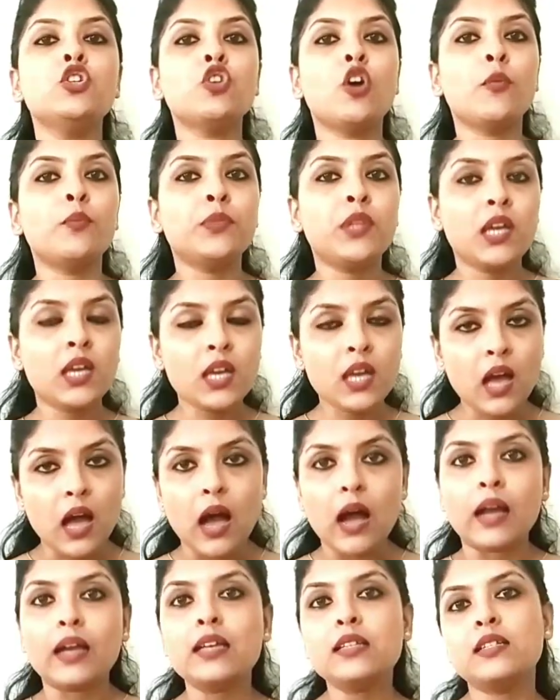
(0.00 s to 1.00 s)
সব থেকে
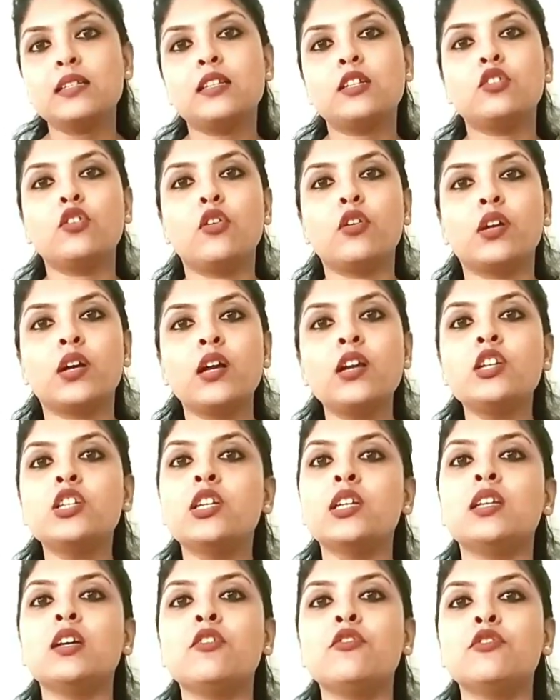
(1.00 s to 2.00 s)
আগে যেটা দরকার
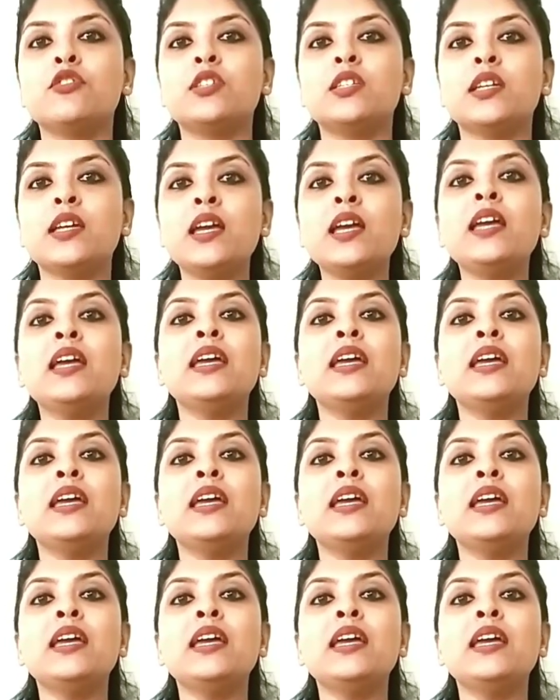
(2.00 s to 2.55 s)
সেটা হচ্ছে